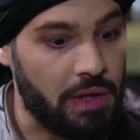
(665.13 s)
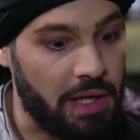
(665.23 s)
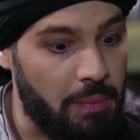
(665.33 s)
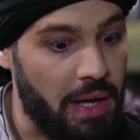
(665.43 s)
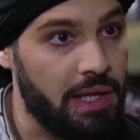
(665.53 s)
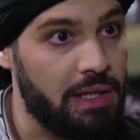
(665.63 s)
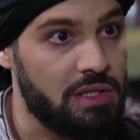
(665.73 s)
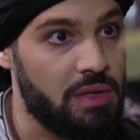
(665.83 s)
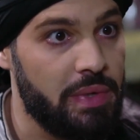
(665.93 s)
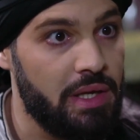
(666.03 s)
لك عيب عليك
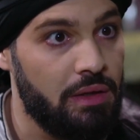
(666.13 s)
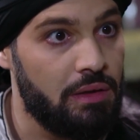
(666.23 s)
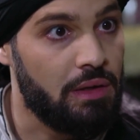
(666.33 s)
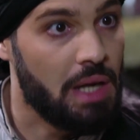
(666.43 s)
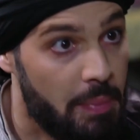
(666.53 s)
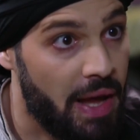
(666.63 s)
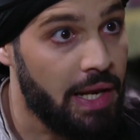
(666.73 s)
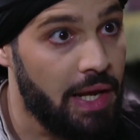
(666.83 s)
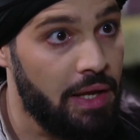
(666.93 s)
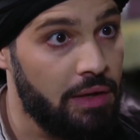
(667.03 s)
لك جميل عيب
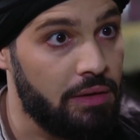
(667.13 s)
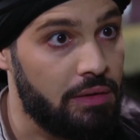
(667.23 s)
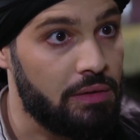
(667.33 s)
عليك